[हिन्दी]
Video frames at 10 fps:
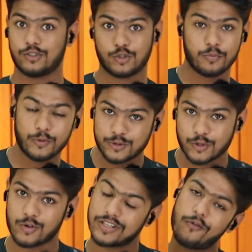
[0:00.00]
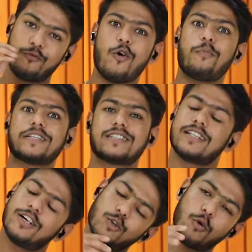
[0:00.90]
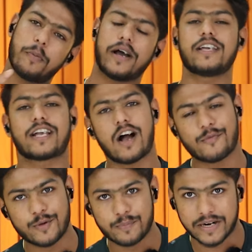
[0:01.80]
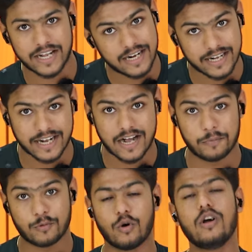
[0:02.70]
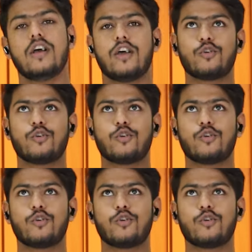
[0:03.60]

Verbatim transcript: जो म्यूजिक होता है वो पसंद है तो भाई काफ़ी बढ़िया लगेगा आपको